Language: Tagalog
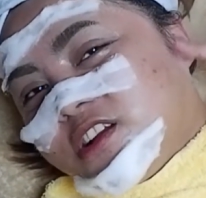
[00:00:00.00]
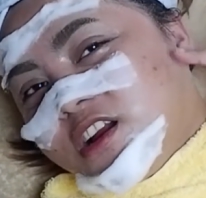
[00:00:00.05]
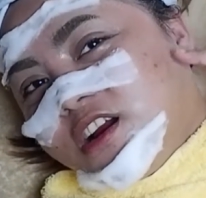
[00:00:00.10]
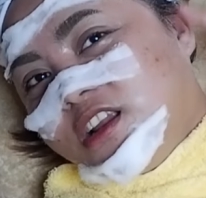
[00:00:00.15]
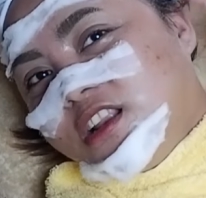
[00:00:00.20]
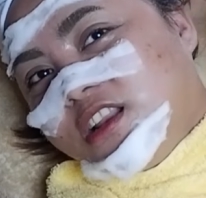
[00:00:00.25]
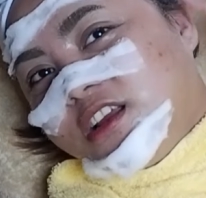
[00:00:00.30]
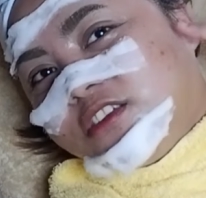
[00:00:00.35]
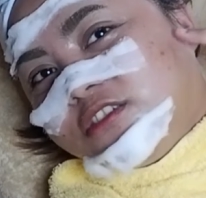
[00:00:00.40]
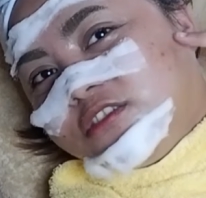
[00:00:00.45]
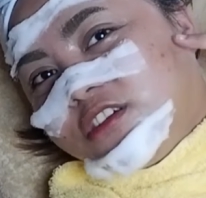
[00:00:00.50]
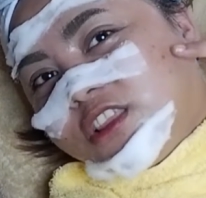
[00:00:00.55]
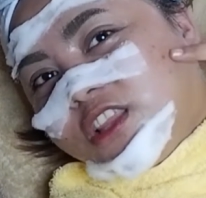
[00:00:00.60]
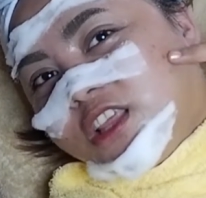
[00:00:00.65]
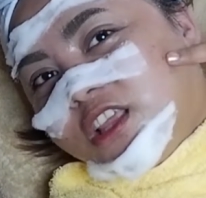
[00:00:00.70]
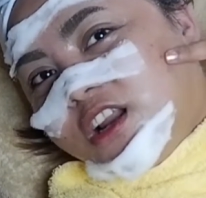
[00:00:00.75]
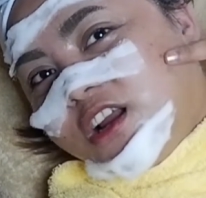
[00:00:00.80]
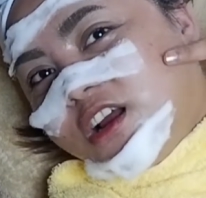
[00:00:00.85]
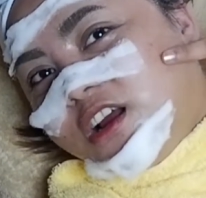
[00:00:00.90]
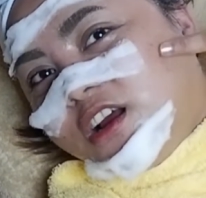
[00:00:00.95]
scar lang yung
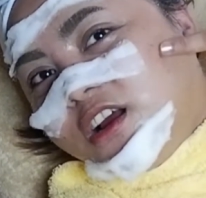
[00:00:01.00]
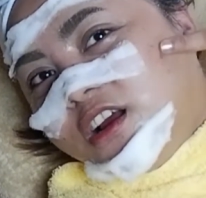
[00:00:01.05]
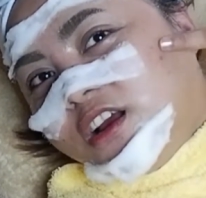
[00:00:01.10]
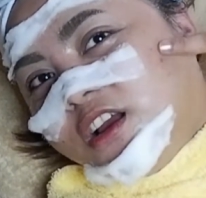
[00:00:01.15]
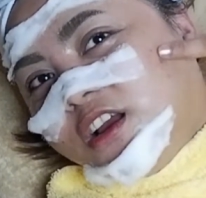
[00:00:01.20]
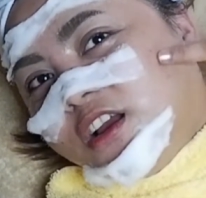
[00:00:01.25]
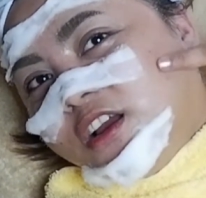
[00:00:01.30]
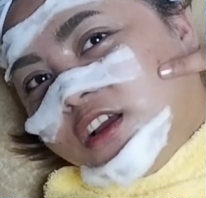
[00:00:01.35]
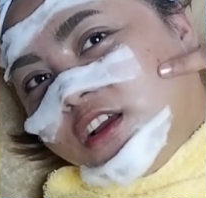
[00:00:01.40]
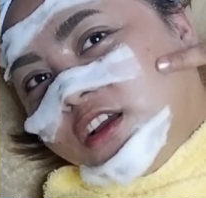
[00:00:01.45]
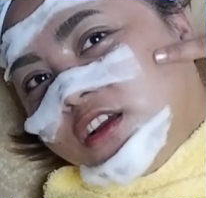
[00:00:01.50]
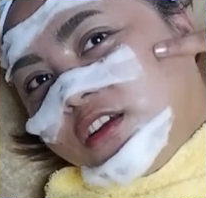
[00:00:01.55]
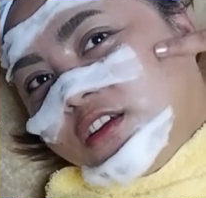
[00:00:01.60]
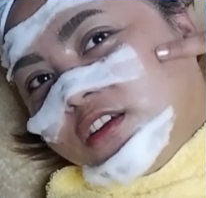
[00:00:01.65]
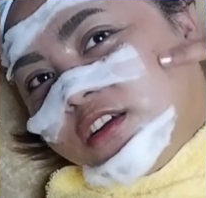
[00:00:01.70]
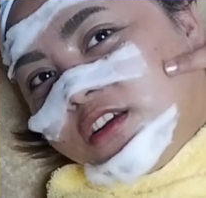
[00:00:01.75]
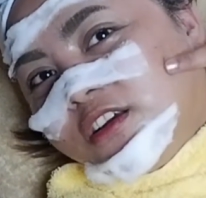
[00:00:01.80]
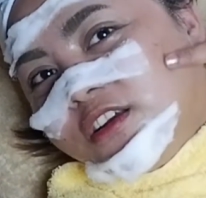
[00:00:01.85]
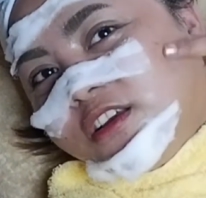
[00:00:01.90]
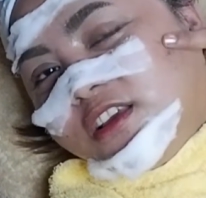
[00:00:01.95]
natira. Mga
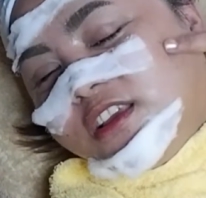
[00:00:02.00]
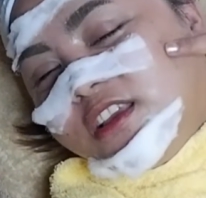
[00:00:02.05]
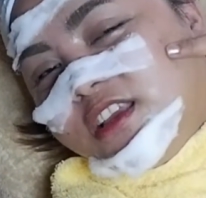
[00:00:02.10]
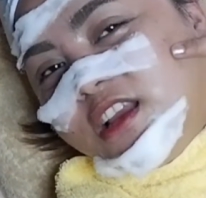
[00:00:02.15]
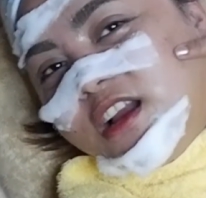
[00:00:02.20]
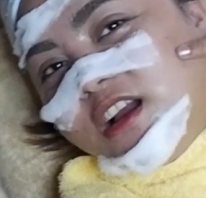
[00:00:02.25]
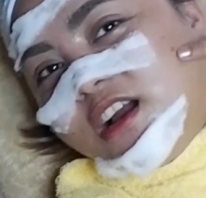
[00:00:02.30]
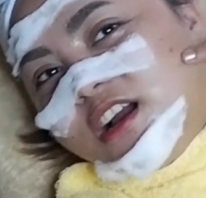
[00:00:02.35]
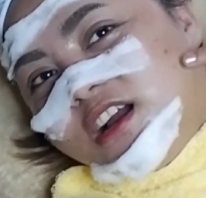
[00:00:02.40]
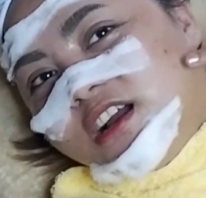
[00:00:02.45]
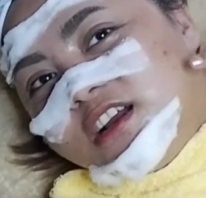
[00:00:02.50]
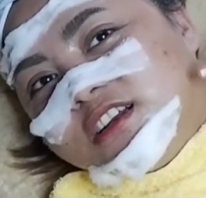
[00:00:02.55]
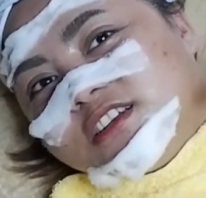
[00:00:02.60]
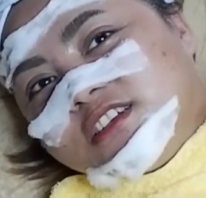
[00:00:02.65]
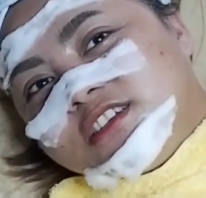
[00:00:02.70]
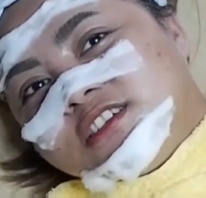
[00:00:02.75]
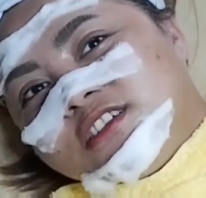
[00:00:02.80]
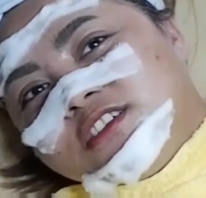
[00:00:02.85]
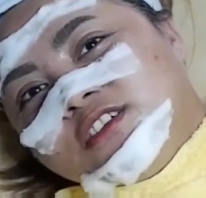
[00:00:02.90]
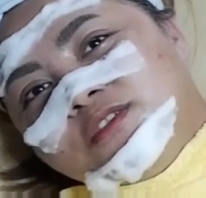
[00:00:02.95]
face
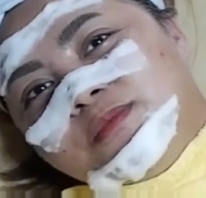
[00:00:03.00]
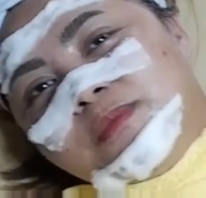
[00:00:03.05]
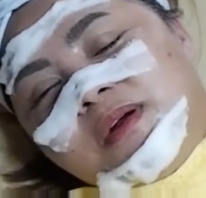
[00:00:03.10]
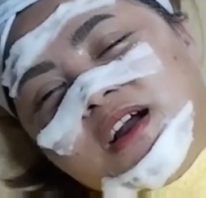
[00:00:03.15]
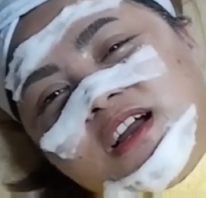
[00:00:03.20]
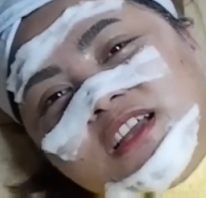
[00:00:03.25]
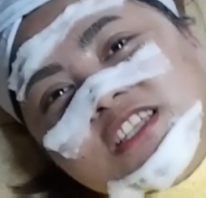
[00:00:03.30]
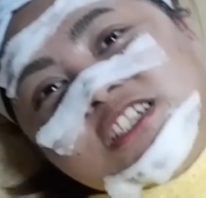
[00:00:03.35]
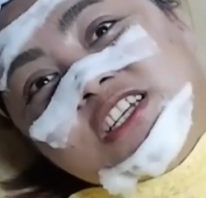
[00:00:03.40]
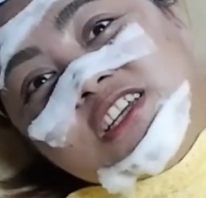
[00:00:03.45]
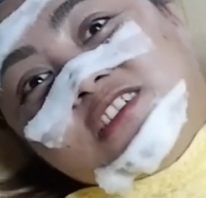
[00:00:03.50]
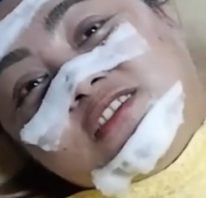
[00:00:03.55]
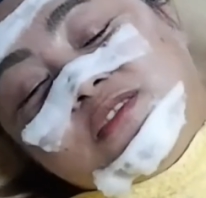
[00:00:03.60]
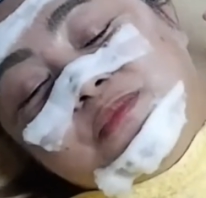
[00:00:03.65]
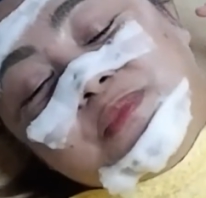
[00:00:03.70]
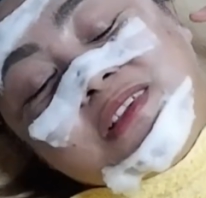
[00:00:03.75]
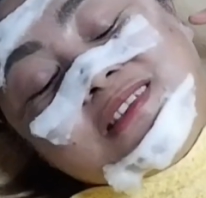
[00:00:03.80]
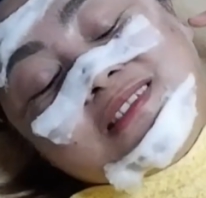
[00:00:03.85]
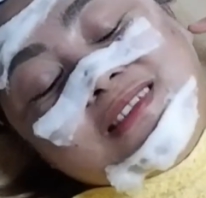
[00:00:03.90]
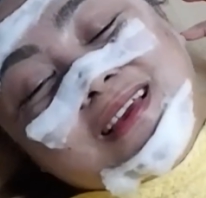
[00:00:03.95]
Yes. Yung mga
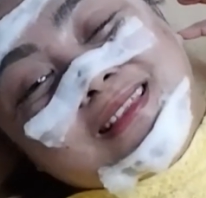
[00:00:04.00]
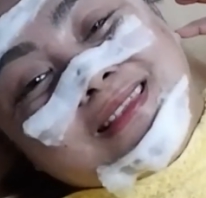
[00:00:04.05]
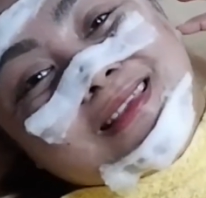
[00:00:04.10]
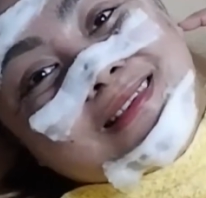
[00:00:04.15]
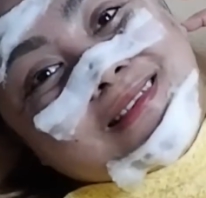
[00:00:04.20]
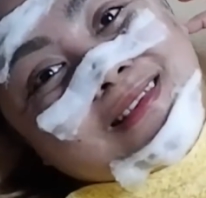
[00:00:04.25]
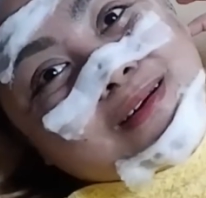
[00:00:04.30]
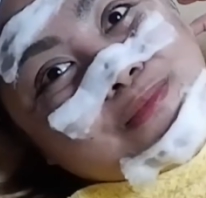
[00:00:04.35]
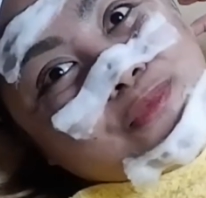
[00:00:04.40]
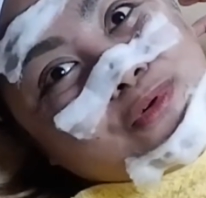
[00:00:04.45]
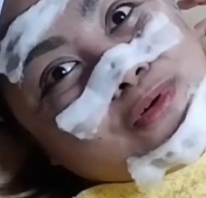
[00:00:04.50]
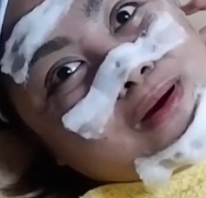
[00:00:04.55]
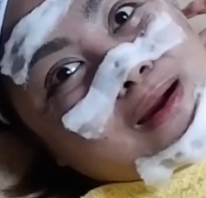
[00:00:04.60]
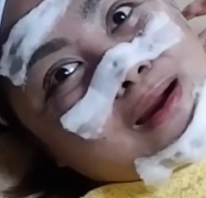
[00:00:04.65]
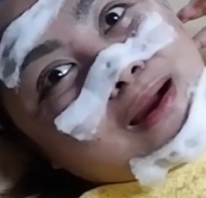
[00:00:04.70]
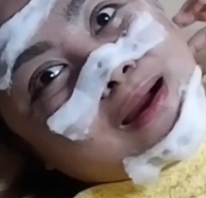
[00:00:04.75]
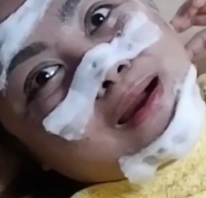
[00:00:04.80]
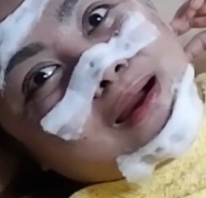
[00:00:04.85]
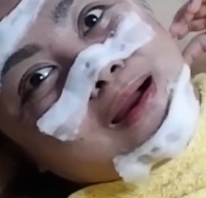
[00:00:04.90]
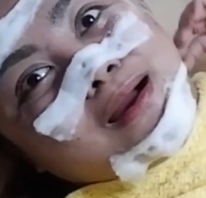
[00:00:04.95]
chismis natin sa
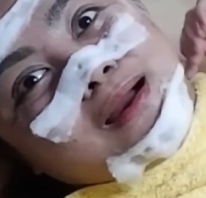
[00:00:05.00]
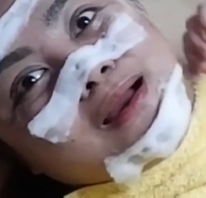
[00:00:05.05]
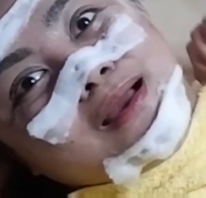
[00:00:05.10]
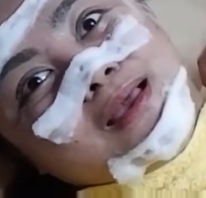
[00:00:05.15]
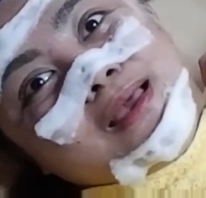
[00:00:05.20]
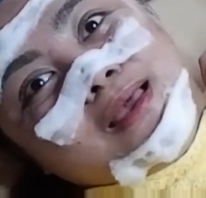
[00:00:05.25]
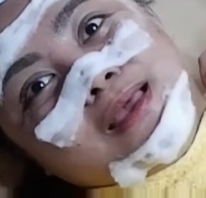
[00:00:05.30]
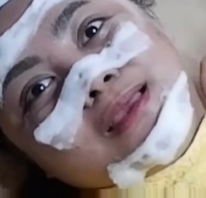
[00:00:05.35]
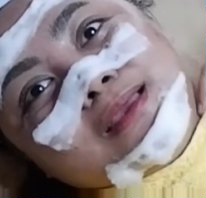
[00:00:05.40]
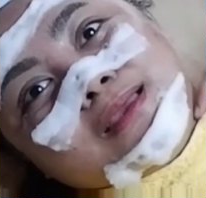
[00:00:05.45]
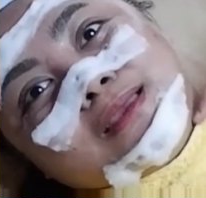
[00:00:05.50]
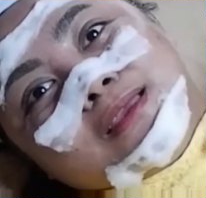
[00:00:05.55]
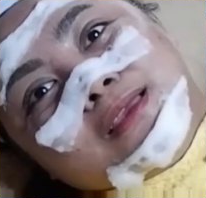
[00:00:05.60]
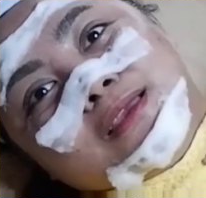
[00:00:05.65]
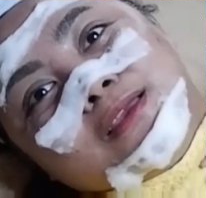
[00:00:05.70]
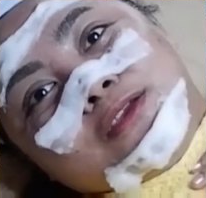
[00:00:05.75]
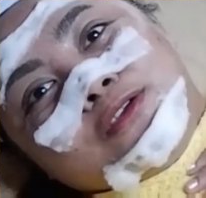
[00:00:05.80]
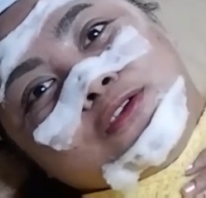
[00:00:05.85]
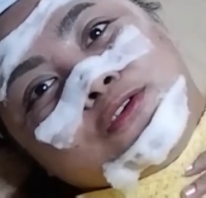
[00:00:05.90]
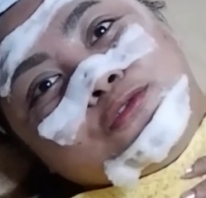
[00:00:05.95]
mukha.
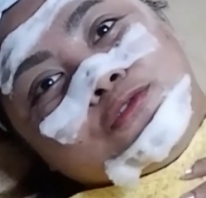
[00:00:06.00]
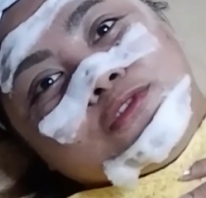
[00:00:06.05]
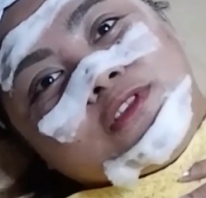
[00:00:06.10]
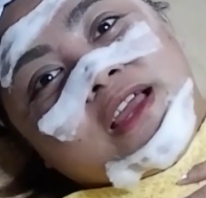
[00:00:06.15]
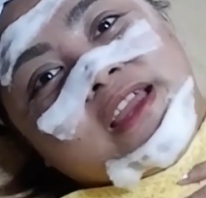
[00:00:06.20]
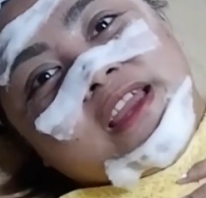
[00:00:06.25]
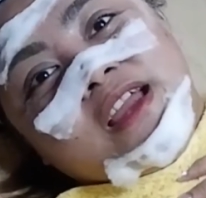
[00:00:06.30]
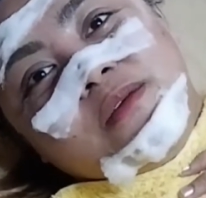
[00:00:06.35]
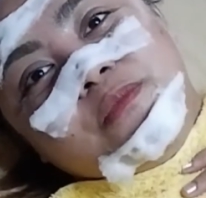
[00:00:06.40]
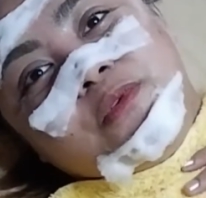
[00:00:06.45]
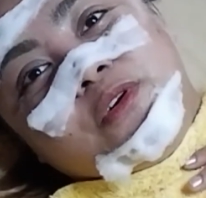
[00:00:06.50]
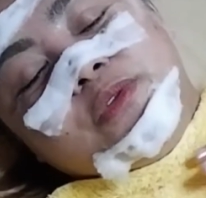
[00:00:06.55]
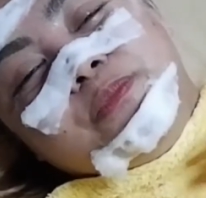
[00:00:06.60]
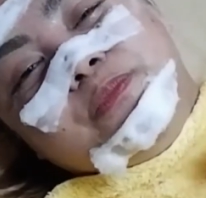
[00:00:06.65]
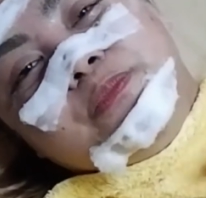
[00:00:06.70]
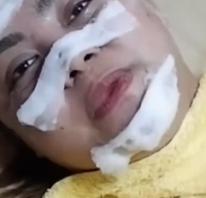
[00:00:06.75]
Yung diamond